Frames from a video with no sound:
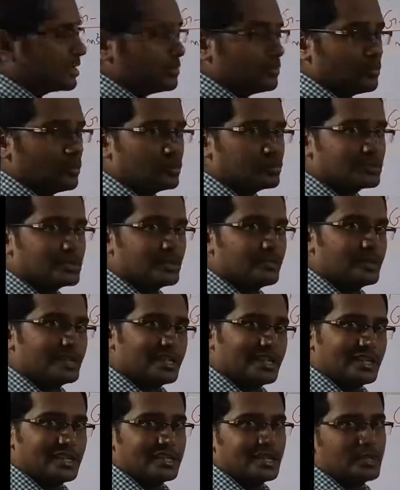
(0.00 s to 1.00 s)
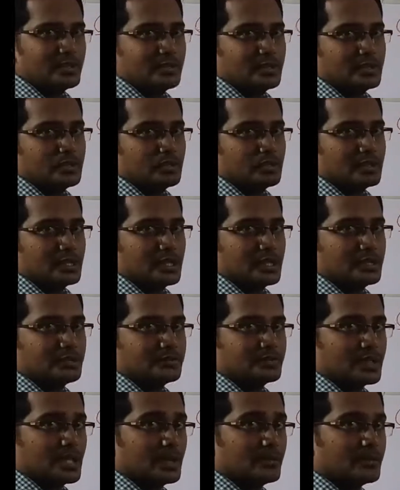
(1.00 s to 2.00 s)
है मोस्ट अबंडेंट एलिमेंट होता है
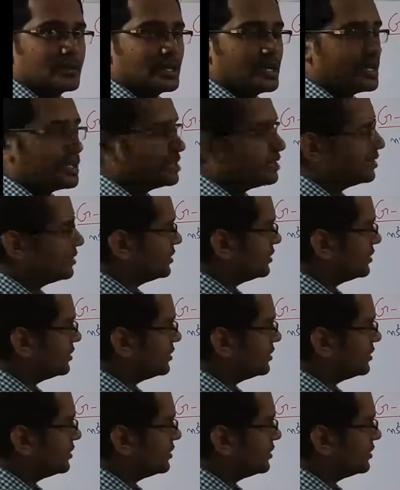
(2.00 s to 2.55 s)
आपका अर्थ